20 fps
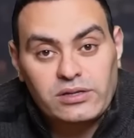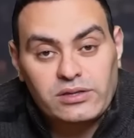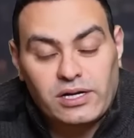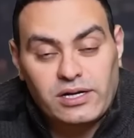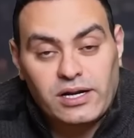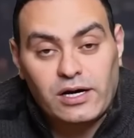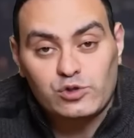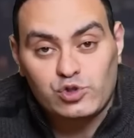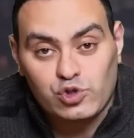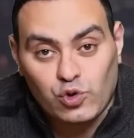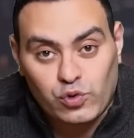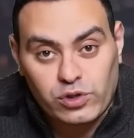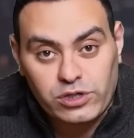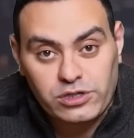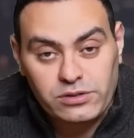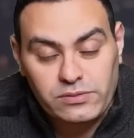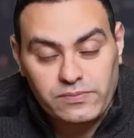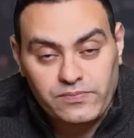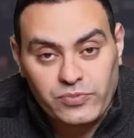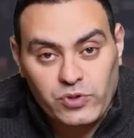طلعوا صور
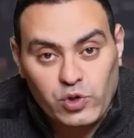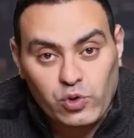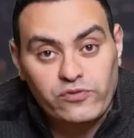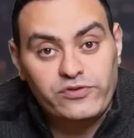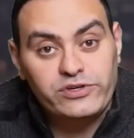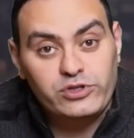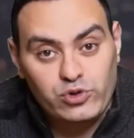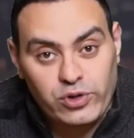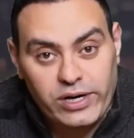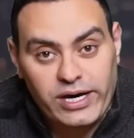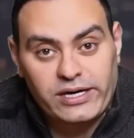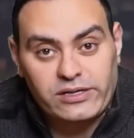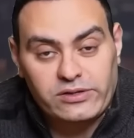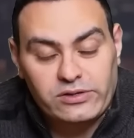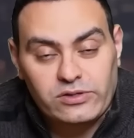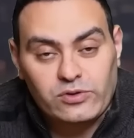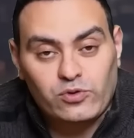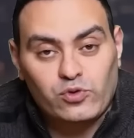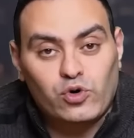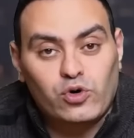
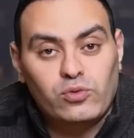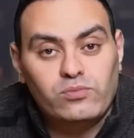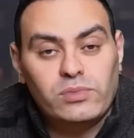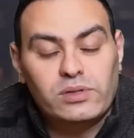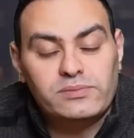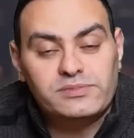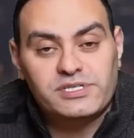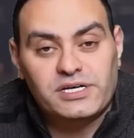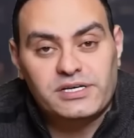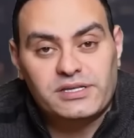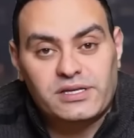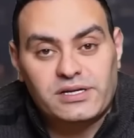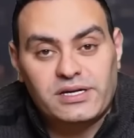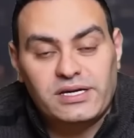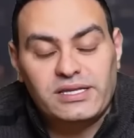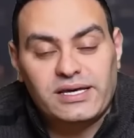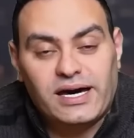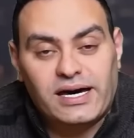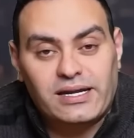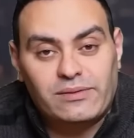وفيديوهات وهم
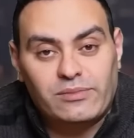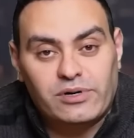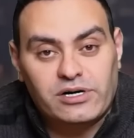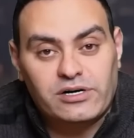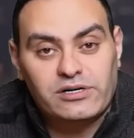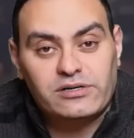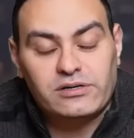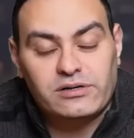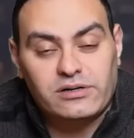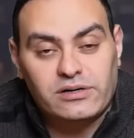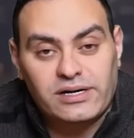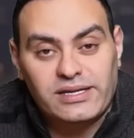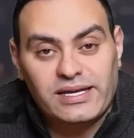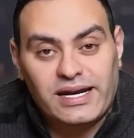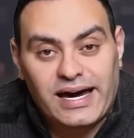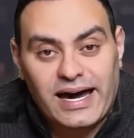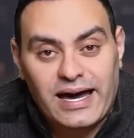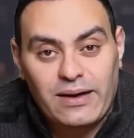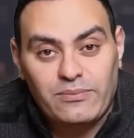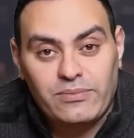مسيطرين على مقر القياده
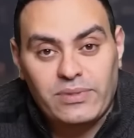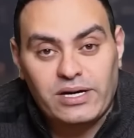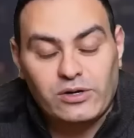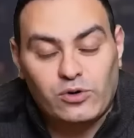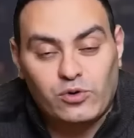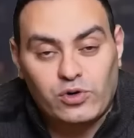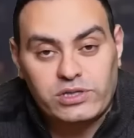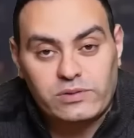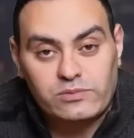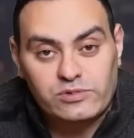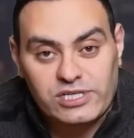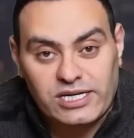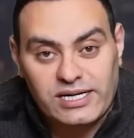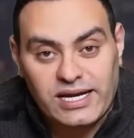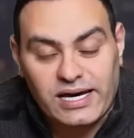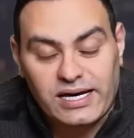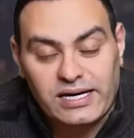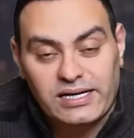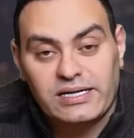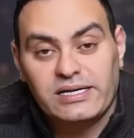العامه للقوات
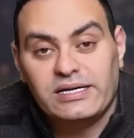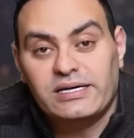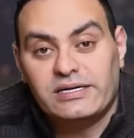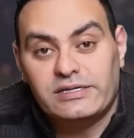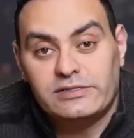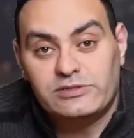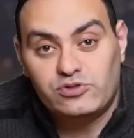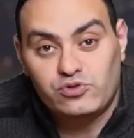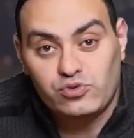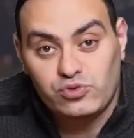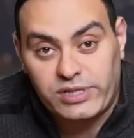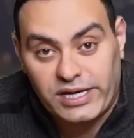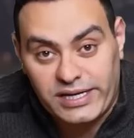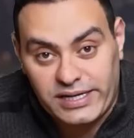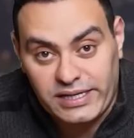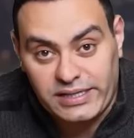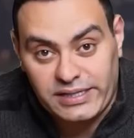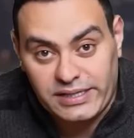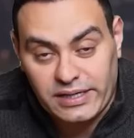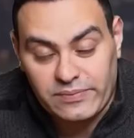المسلحه
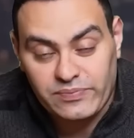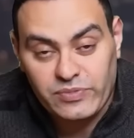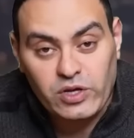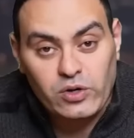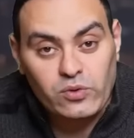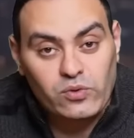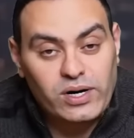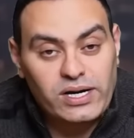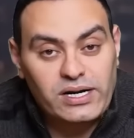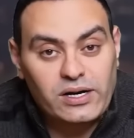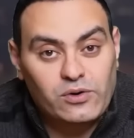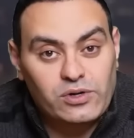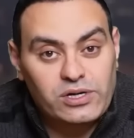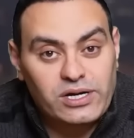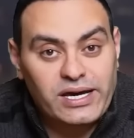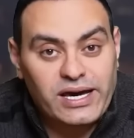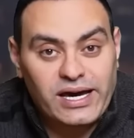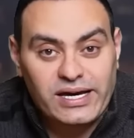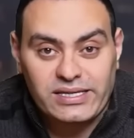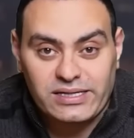السودانيه وقال لك
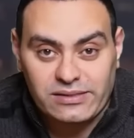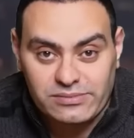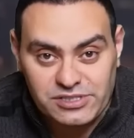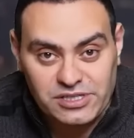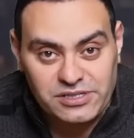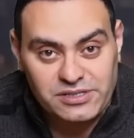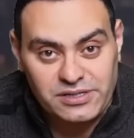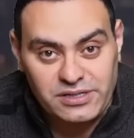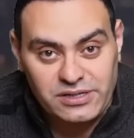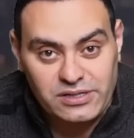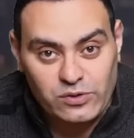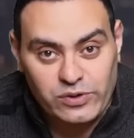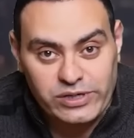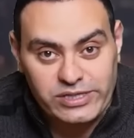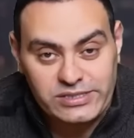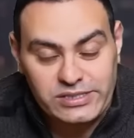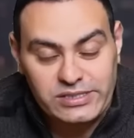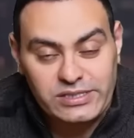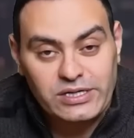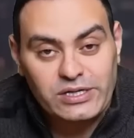والله احنا اللي مسيطرين
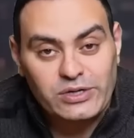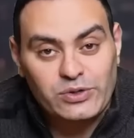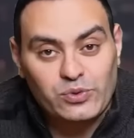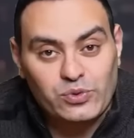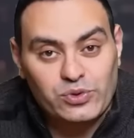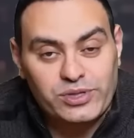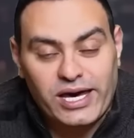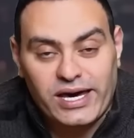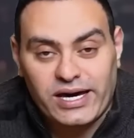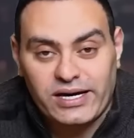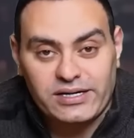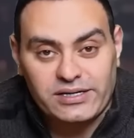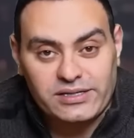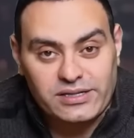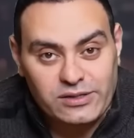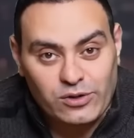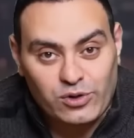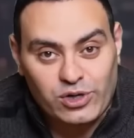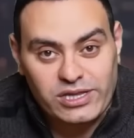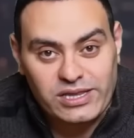دلوقتي وده اخر
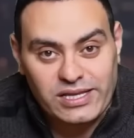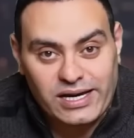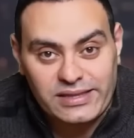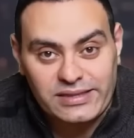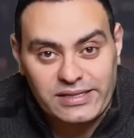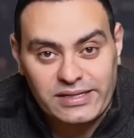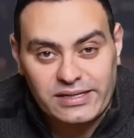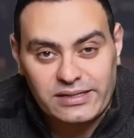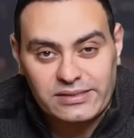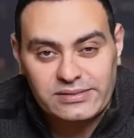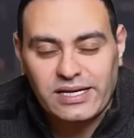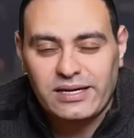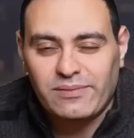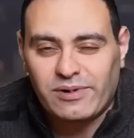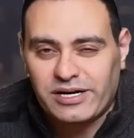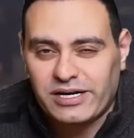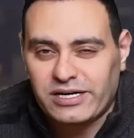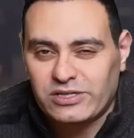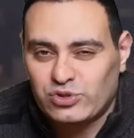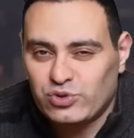التطورات اللي عندنا زي ما
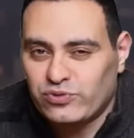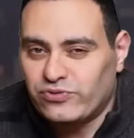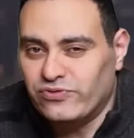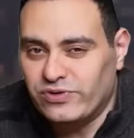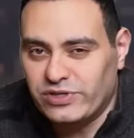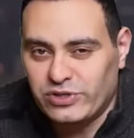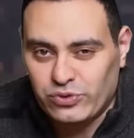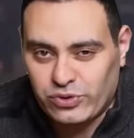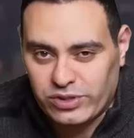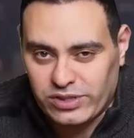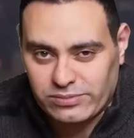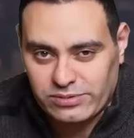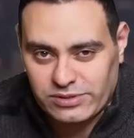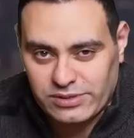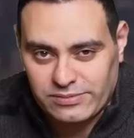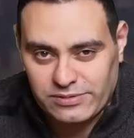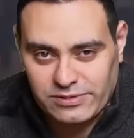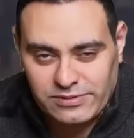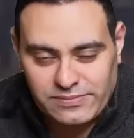حضرتك تشوف فيديو كده بالظبط